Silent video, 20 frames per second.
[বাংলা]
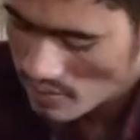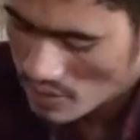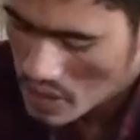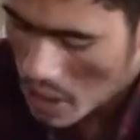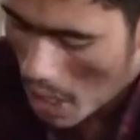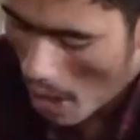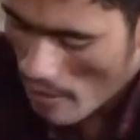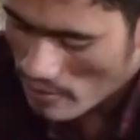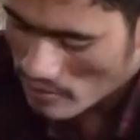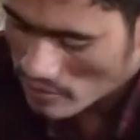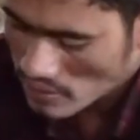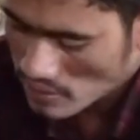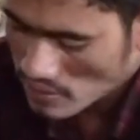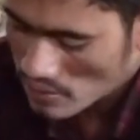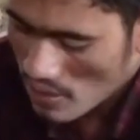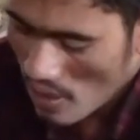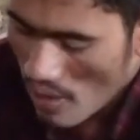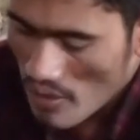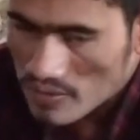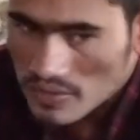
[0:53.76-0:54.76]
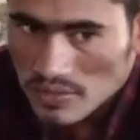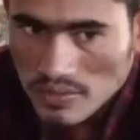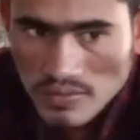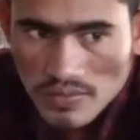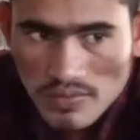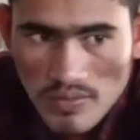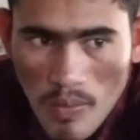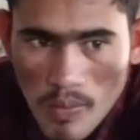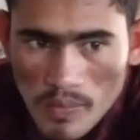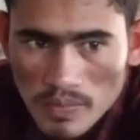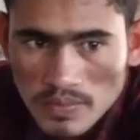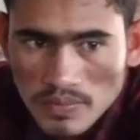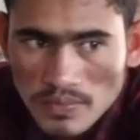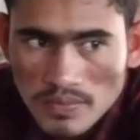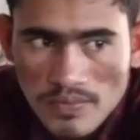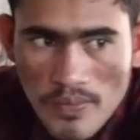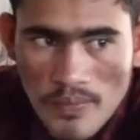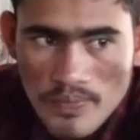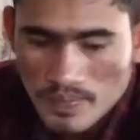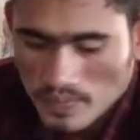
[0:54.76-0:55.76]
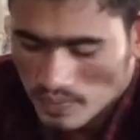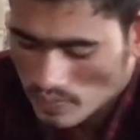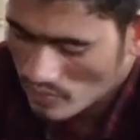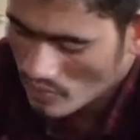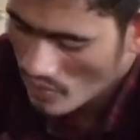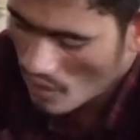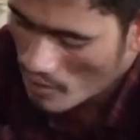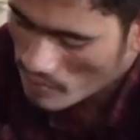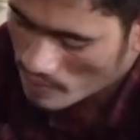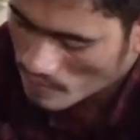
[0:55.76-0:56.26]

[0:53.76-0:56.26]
আর অন্যান্য রেস্টুরেন্টের চেয়ে দ্য পটেটো